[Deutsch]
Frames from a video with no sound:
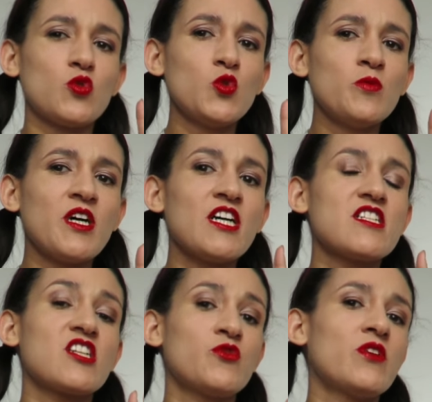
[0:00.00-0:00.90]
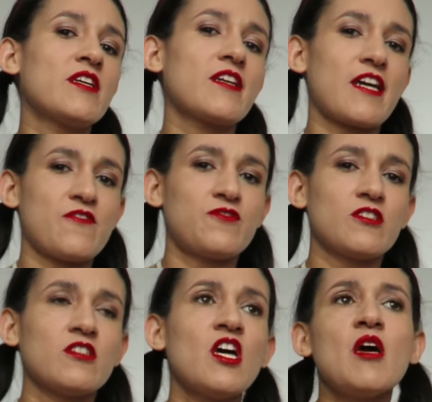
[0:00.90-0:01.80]
übernatürliche
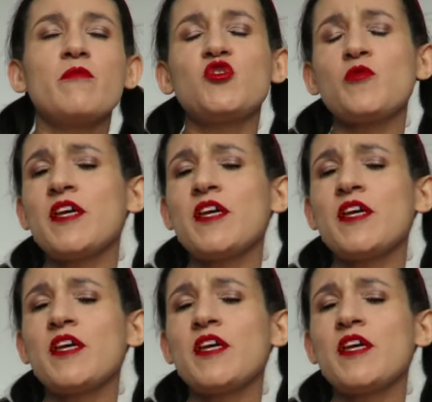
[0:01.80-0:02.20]
Kräfte. Mit